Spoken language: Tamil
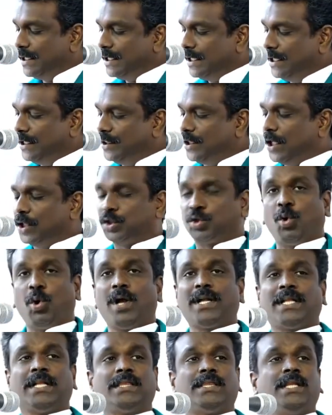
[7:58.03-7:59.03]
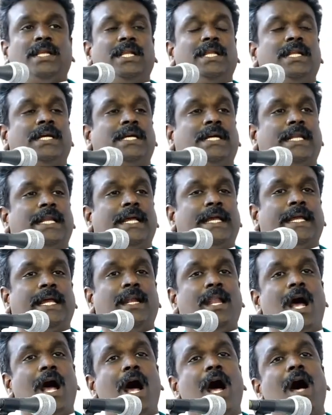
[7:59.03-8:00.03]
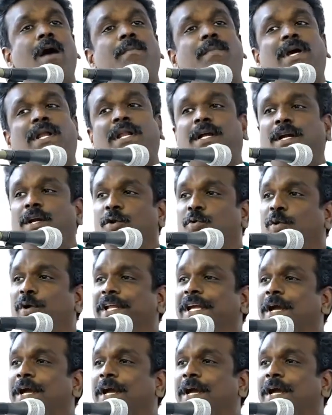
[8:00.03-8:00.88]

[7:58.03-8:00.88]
இந்த தோட்டத்தில் இருக்கிற எல்லா மரங்களுடைய